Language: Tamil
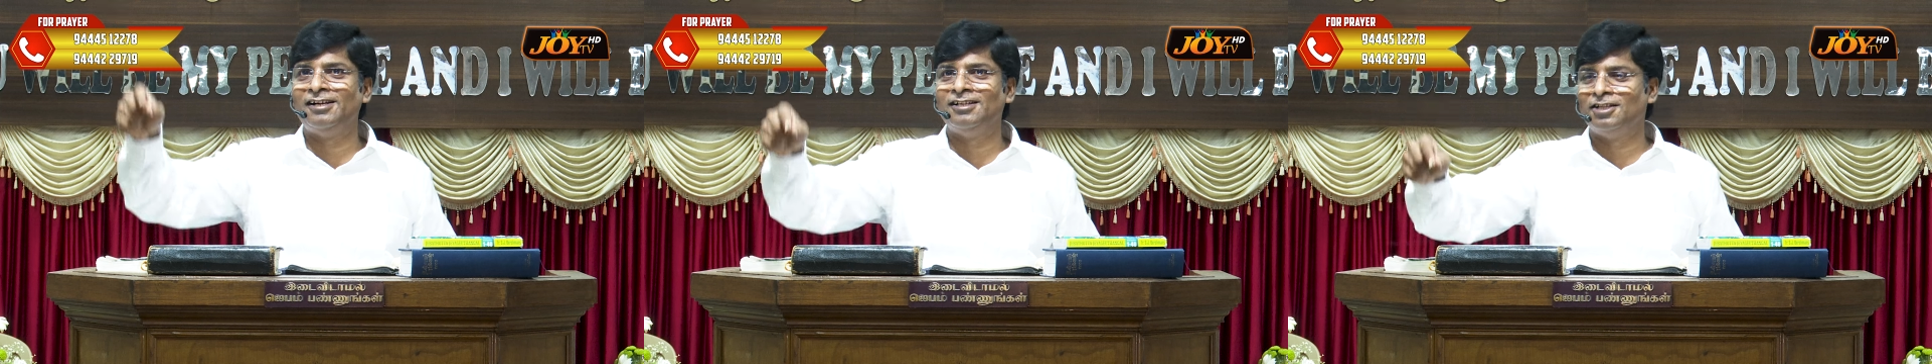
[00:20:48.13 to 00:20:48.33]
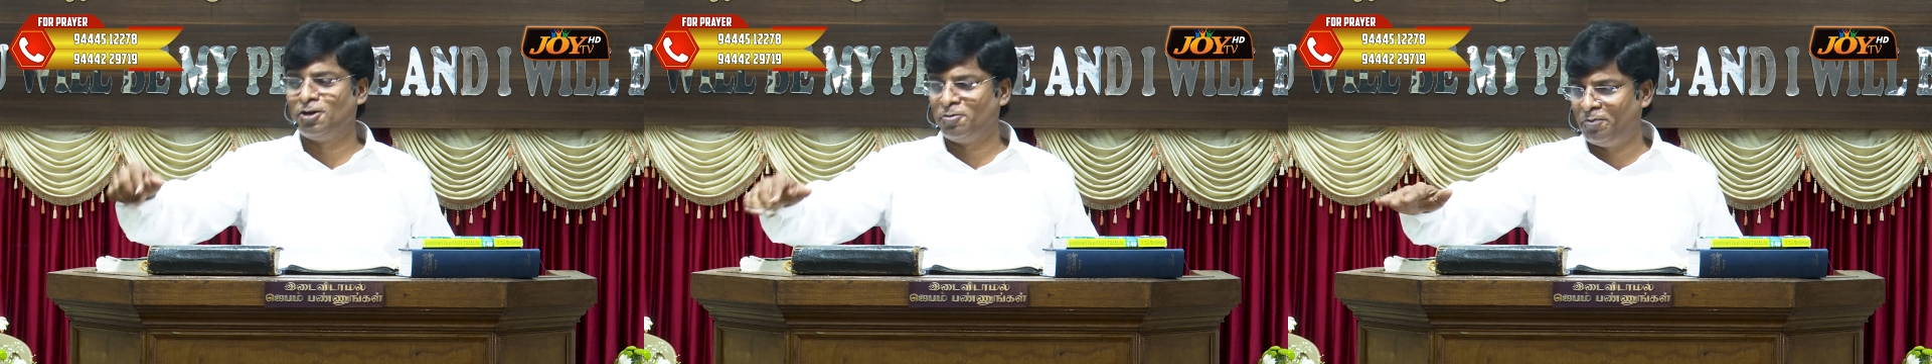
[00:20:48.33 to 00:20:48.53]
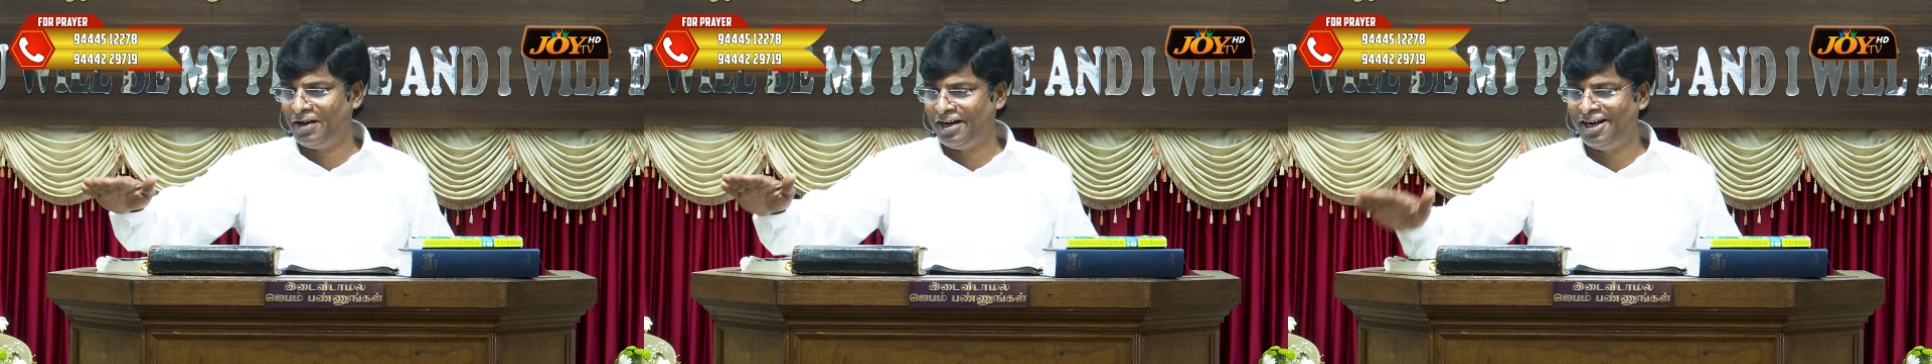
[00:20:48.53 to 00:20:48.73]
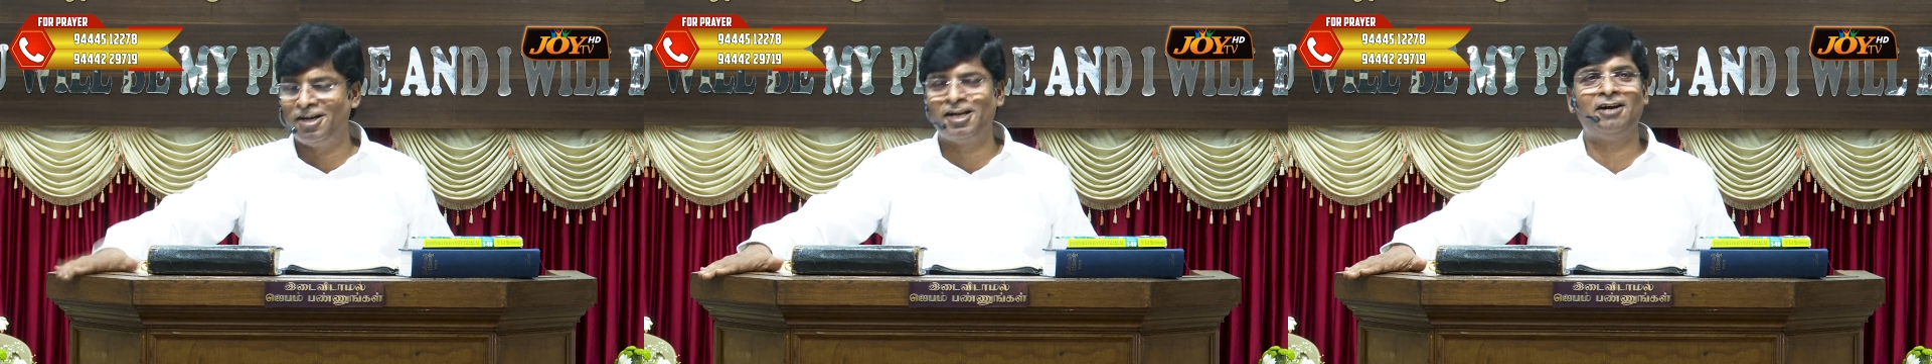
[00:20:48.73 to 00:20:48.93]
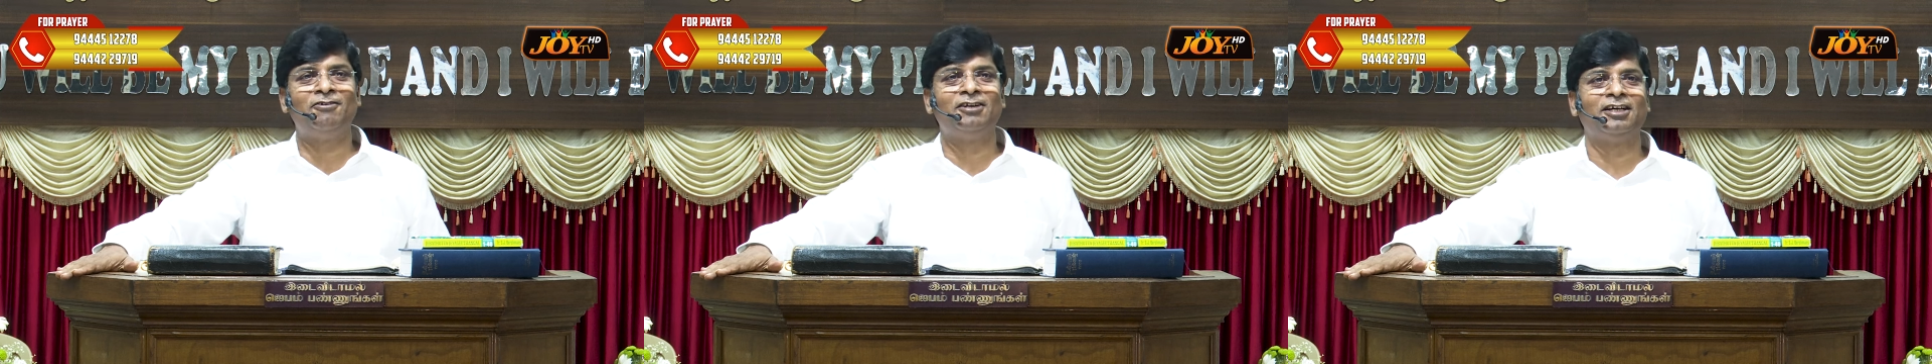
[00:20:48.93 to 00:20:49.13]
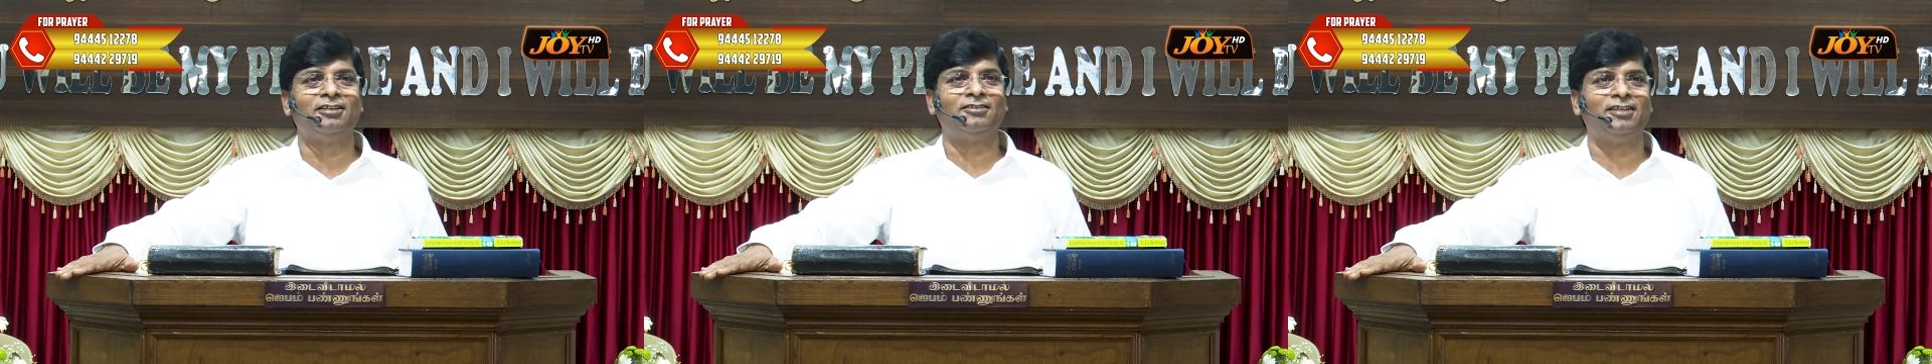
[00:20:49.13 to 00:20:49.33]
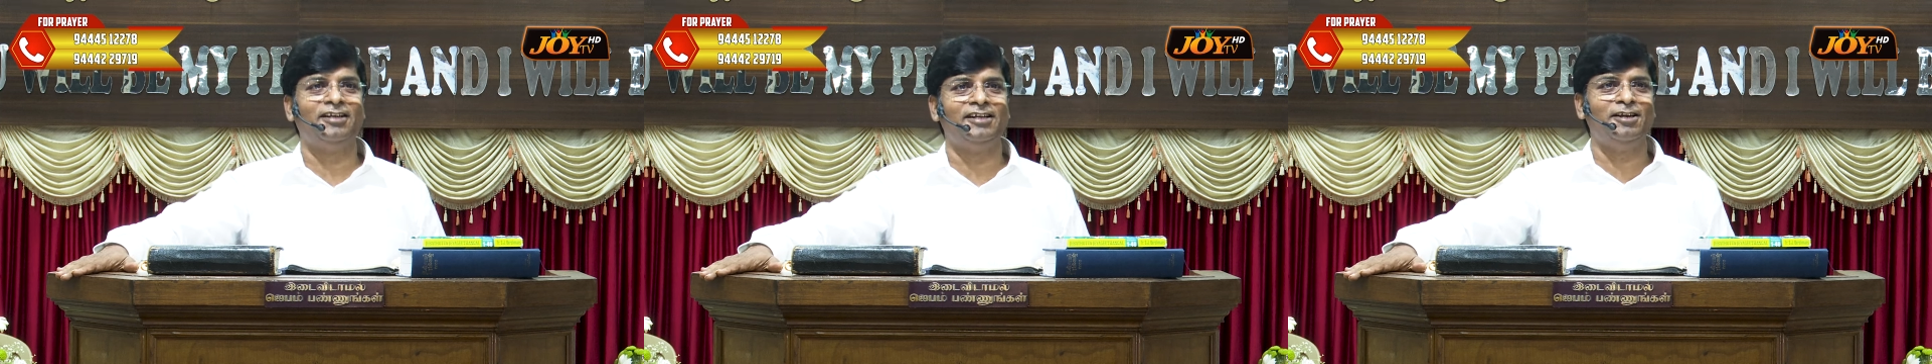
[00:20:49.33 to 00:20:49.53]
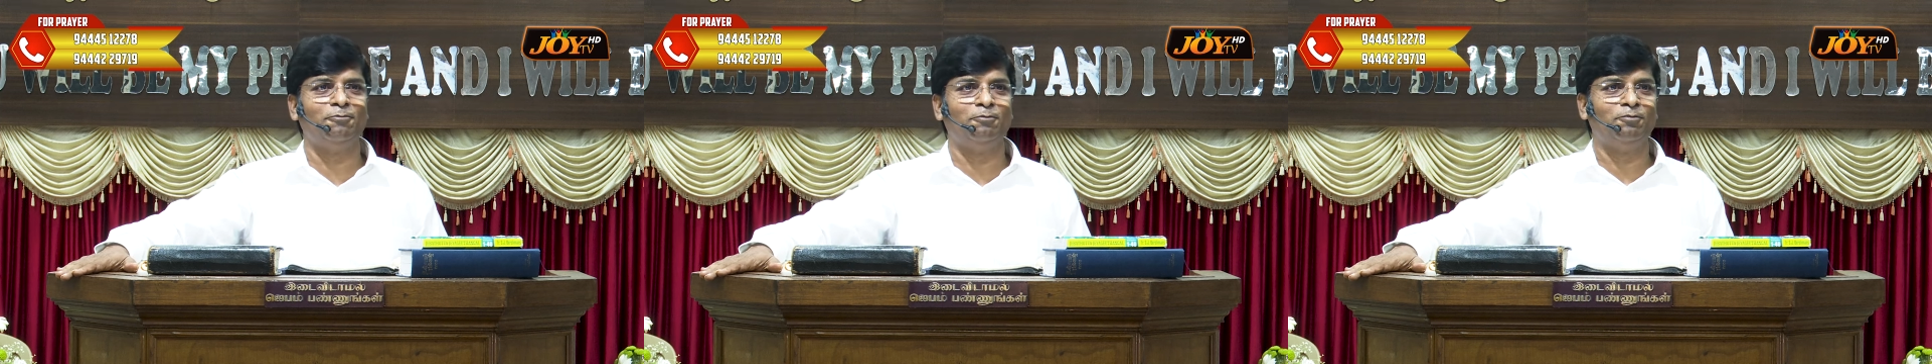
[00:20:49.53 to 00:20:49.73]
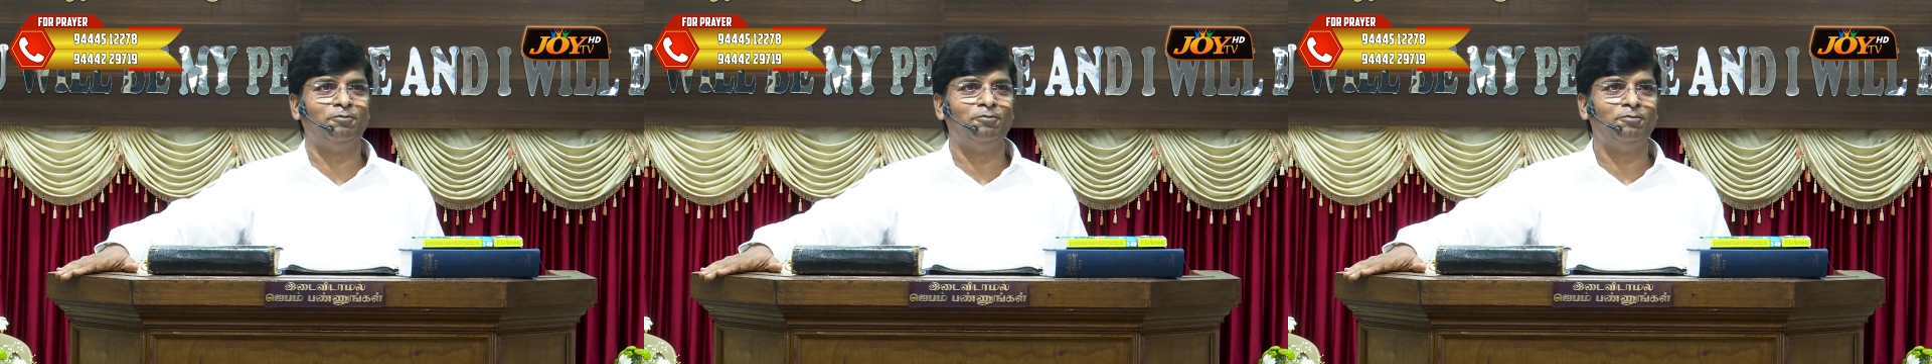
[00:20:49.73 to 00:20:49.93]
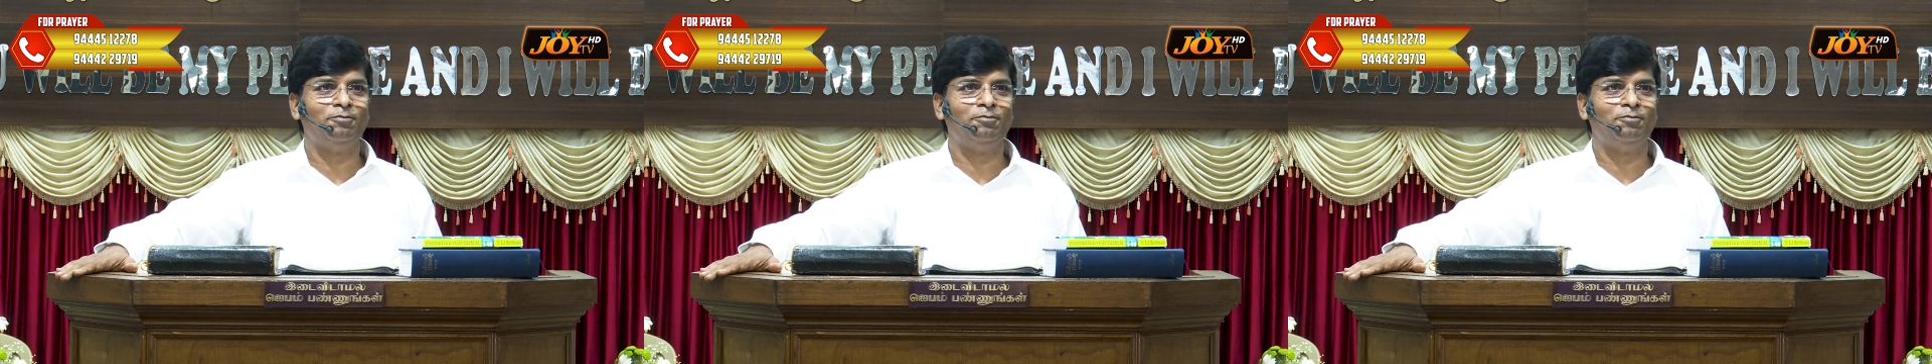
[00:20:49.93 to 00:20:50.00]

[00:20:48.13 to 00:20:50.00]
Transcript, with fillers: எழுந்திருப்பார் என்று அவருக்கு தெரியும்